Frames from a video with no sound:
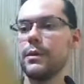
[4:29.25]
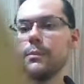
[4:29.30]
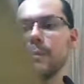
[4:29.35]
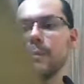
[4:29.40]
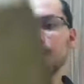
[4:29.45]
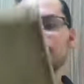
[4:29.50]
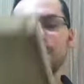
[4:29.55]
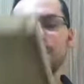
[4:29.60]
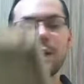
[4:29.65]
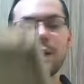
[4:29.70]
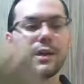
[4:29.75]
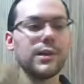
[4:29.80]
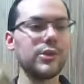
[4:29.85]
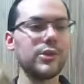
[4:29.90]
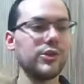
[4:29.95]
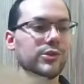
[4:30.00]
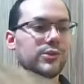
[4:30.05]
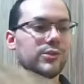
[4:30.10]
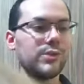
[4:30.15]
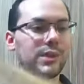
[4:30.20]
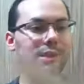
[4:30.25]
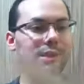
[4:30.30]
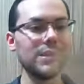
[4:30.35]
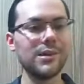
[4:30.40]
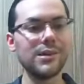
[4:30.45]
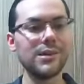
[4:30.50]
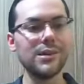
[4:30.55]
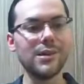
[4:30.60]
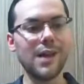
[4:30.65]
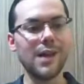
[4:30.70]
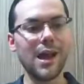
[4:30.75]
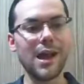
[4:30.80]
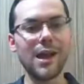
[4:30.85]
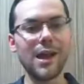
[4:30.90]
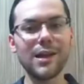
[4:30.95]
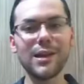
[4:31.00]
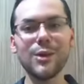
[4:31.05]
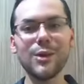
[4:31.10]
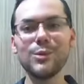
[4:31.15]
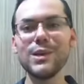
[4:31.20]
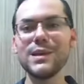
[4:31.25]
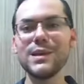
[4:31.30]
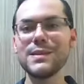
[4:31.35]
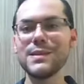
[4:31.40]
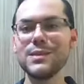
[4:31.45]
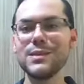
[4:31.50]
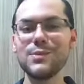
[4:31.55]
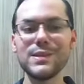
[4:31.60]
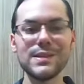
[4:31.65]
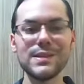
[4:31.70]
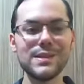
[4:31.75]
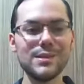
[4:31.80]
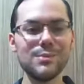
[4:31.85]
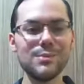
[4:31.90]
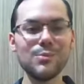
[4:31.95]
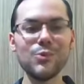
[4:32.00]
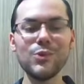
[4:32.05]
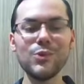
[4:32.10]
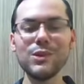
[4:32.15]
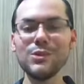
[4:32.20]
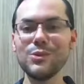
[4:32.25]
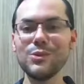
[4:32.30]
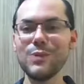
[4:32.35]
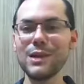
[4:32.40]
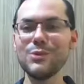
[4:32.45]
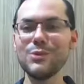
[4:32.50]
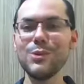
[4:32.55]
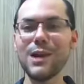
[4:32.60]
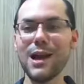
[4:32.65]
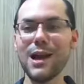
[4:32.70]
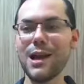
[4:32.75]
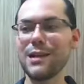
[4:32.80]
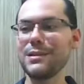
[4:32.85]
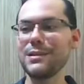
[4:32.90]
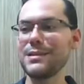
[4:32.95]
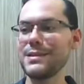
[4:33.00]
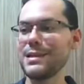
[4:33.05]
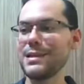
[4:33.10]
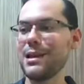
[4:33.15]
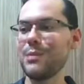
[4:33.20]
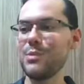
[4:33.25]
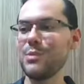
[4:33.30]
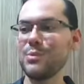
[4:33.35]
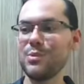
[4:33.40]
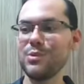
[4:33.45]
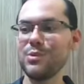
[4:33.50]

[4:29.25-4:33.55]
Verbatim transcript: mas eu acredito que a Raquel tenha sido assim muito educada, sabe?